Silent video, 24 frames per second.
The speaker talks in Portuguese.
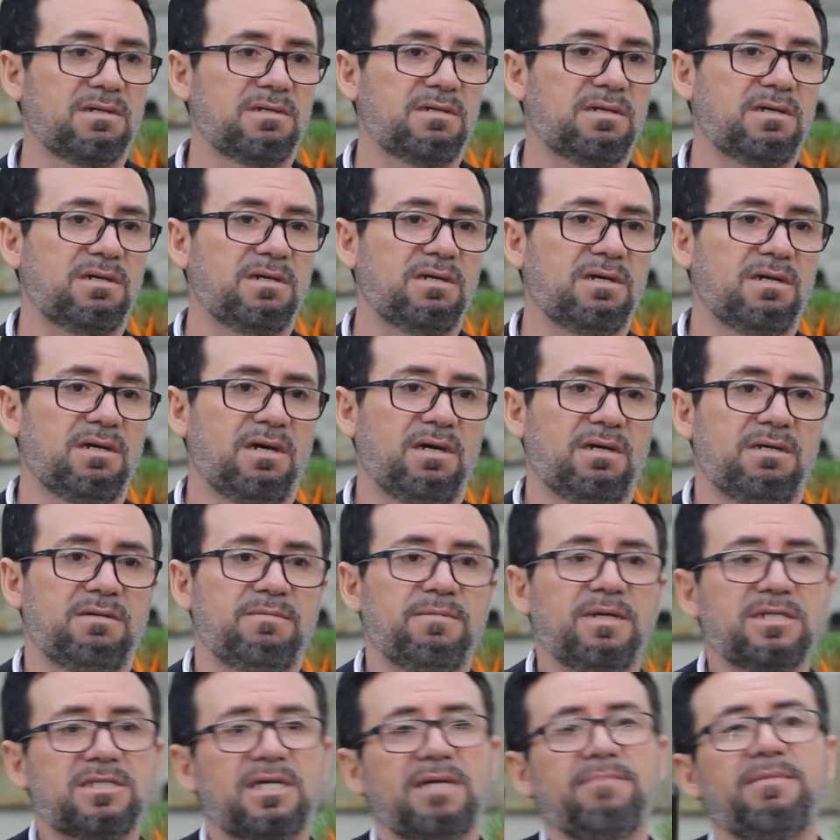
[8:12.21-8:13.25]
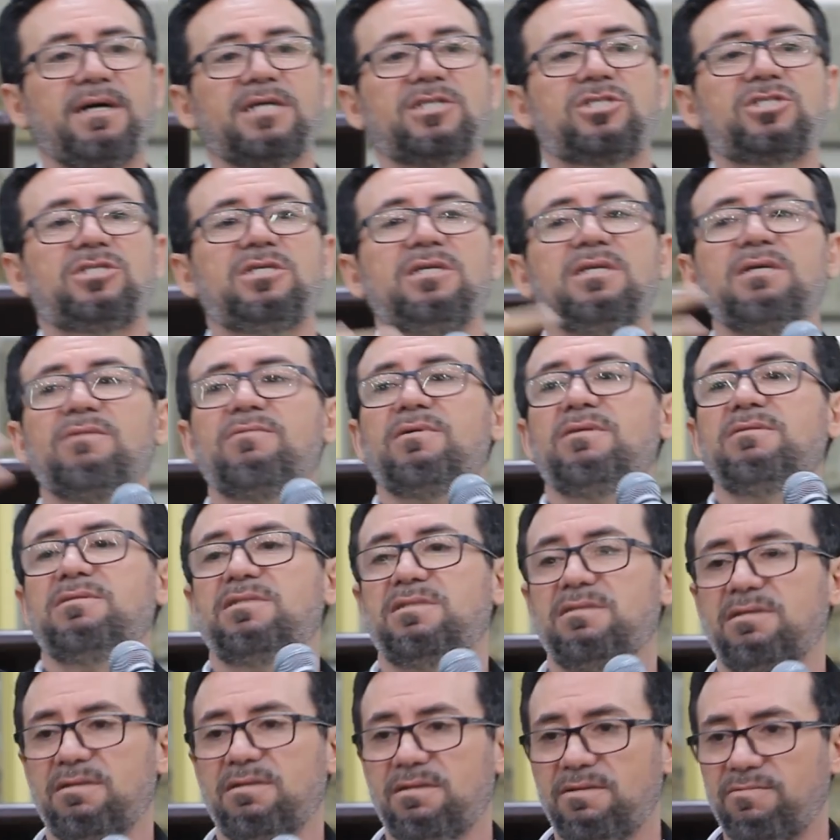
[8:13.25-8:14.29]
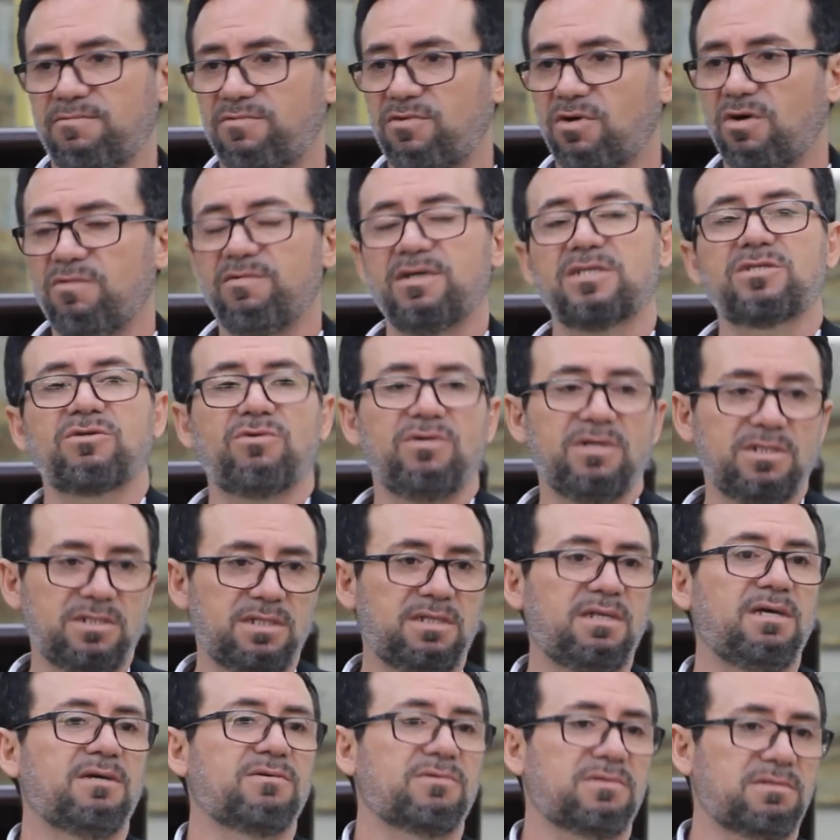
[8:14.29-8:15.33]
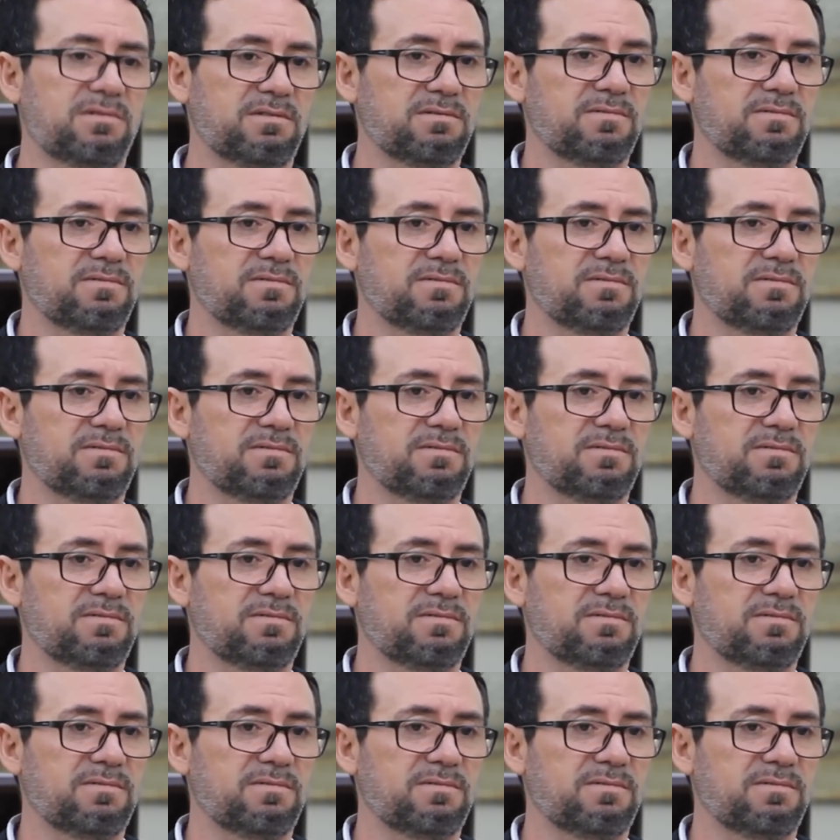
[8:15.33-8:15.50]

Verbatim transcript: É. Mas você imagina quando se envolve as coisas de Deus.